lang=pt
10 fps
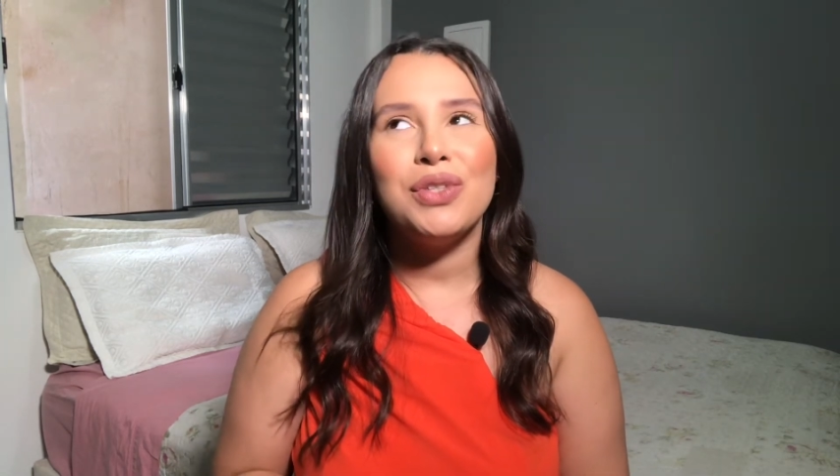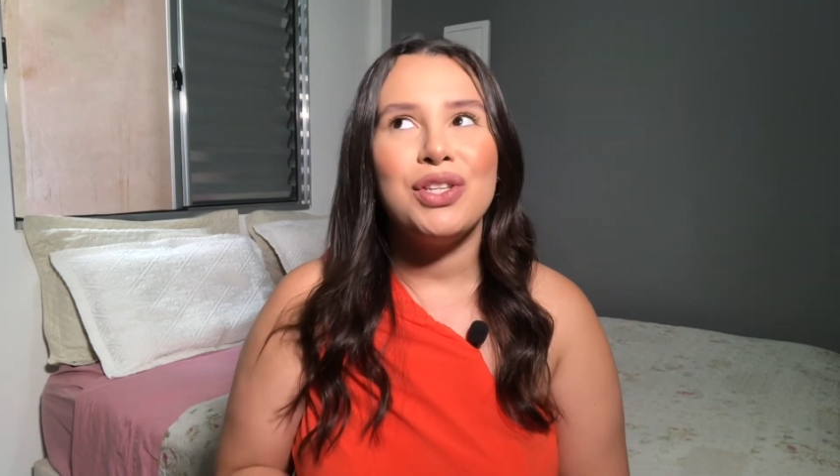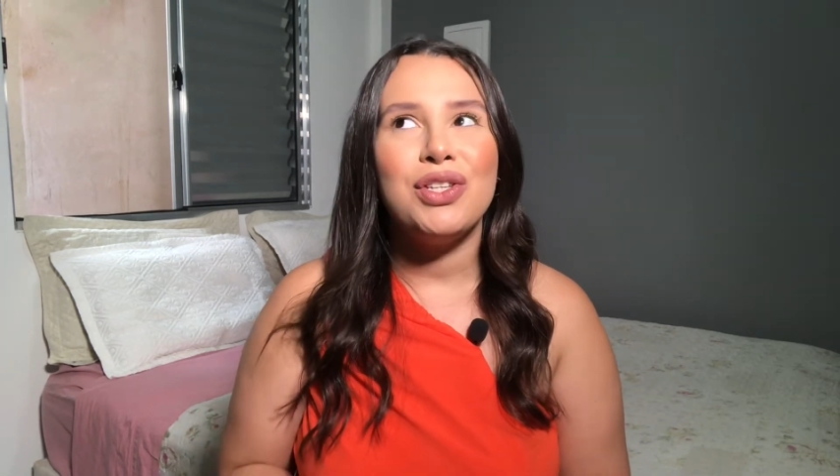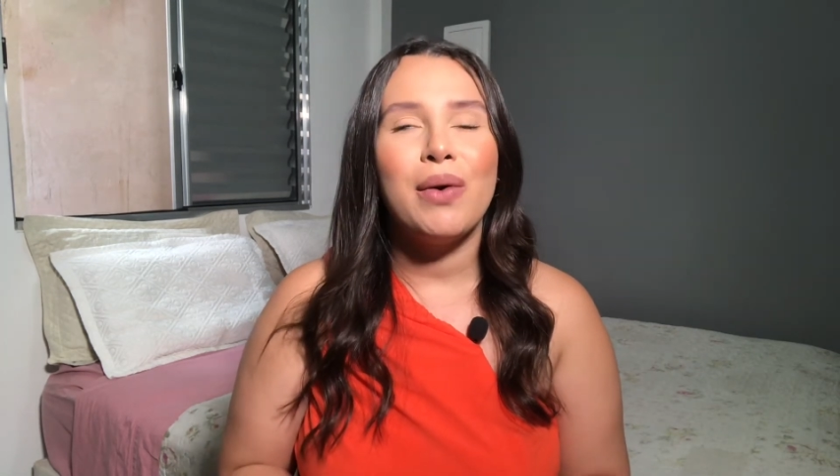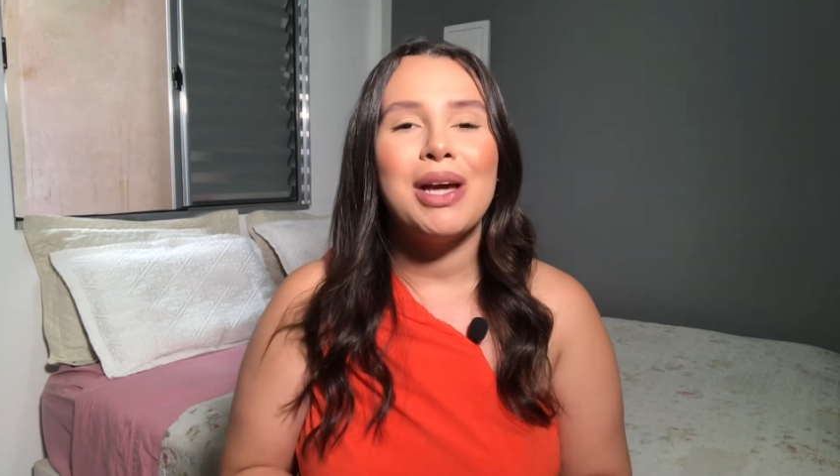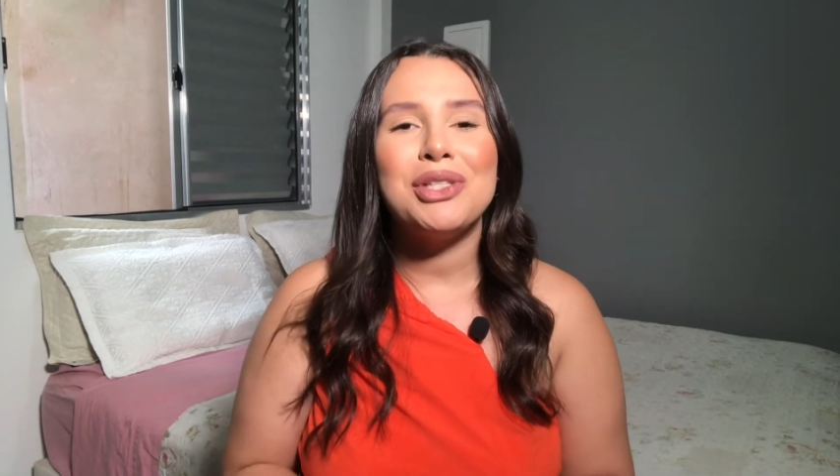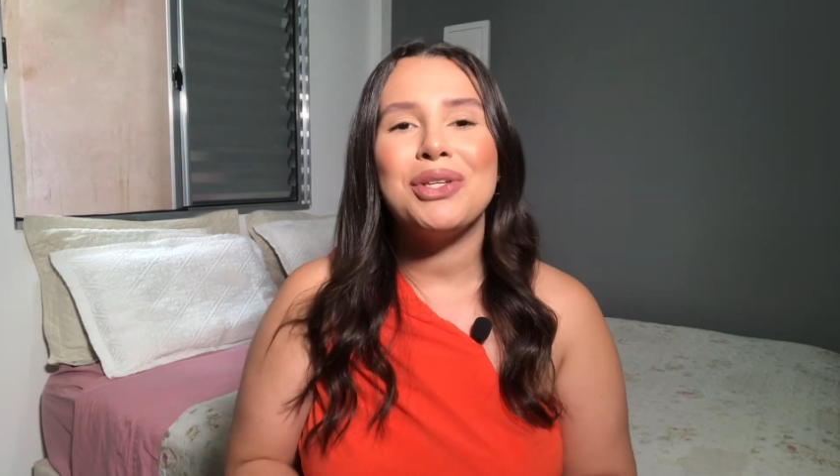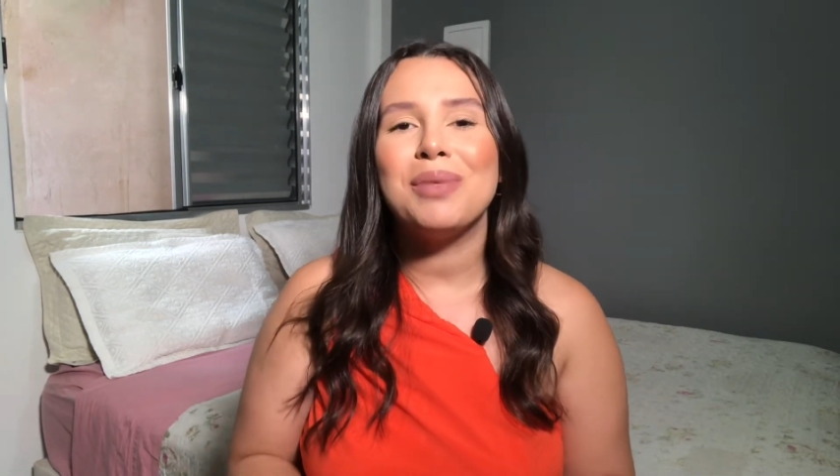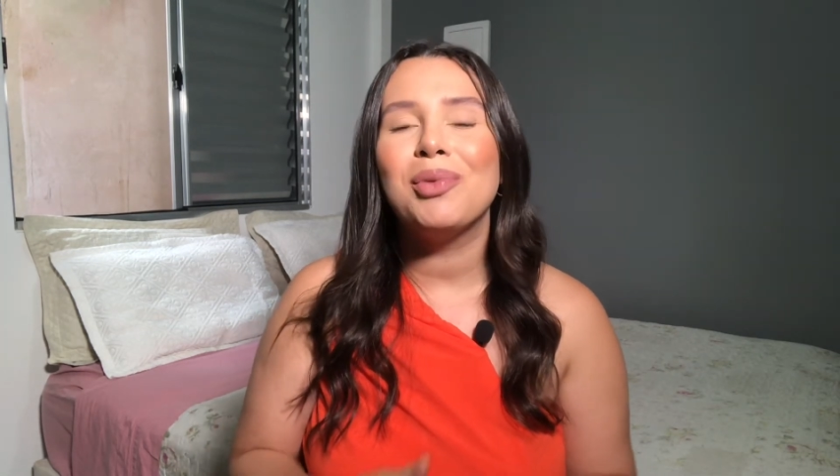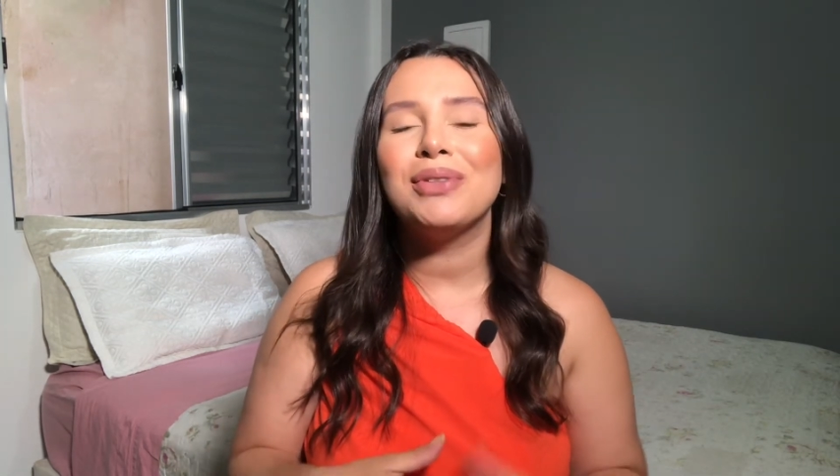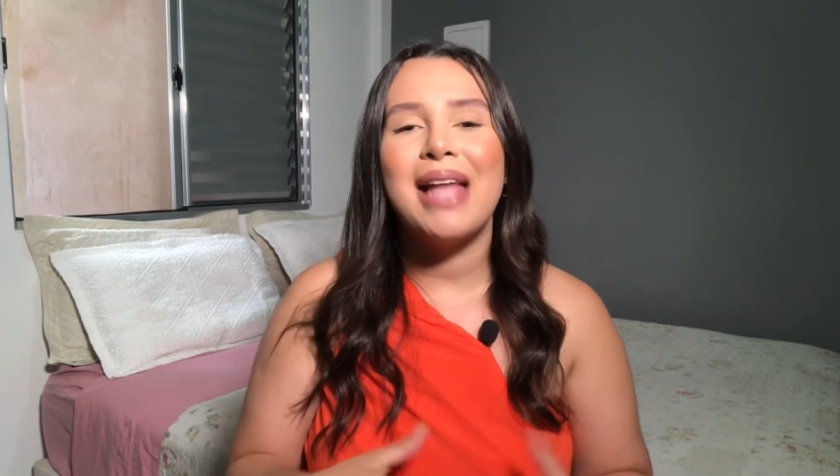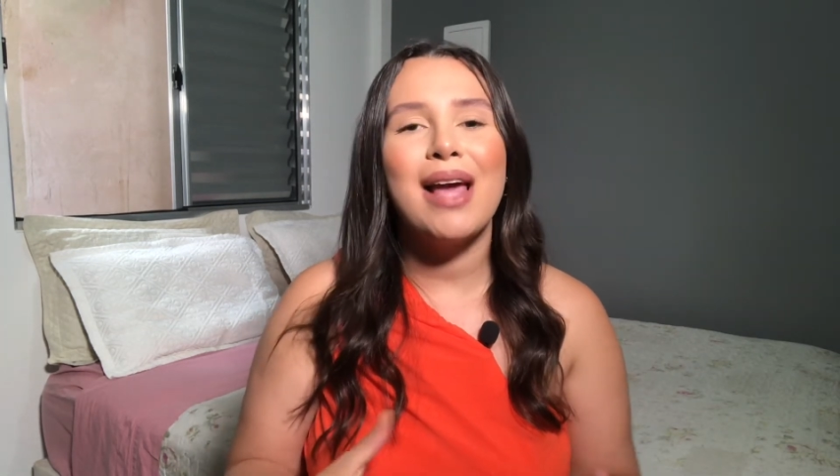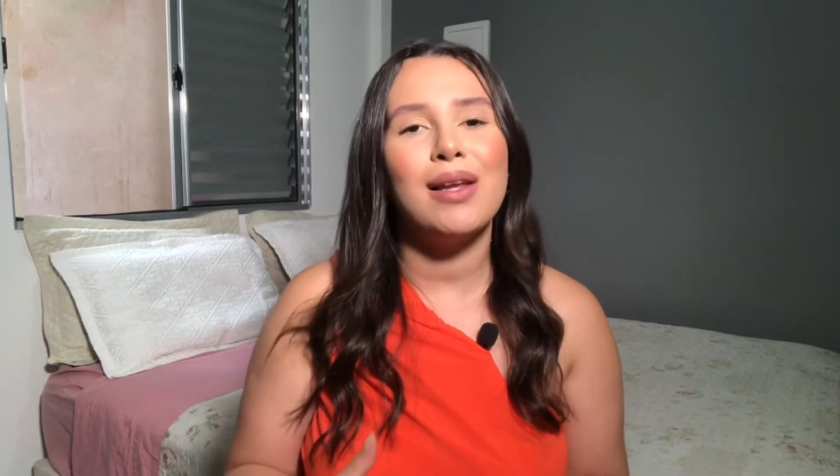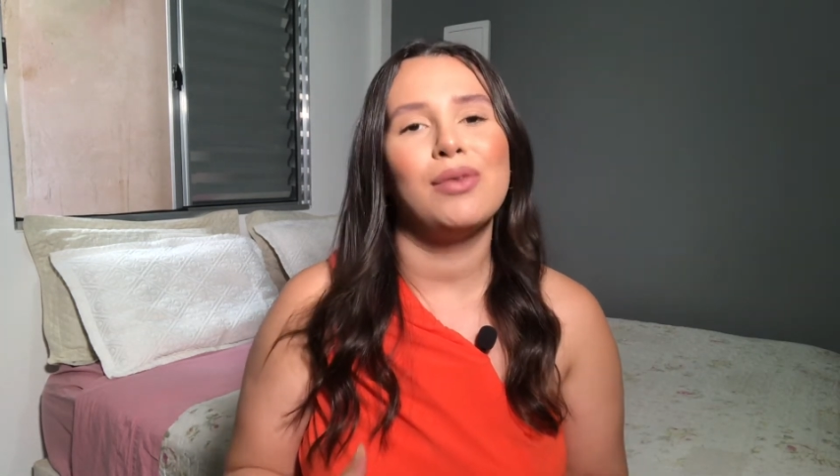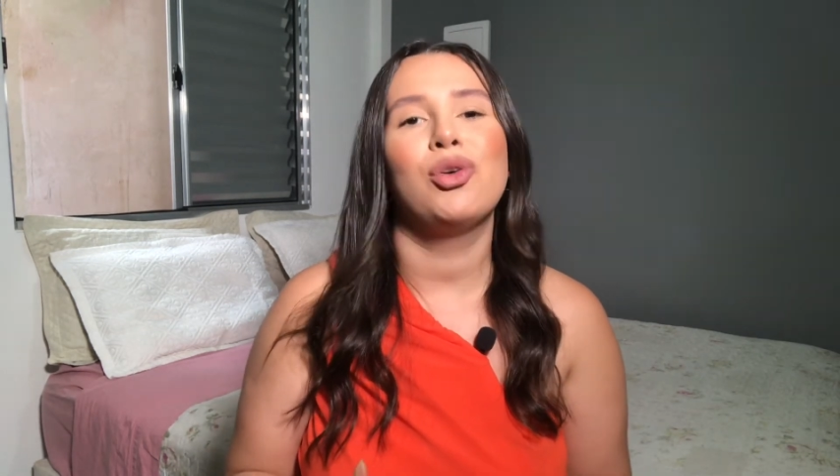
gente, eu acho que modela o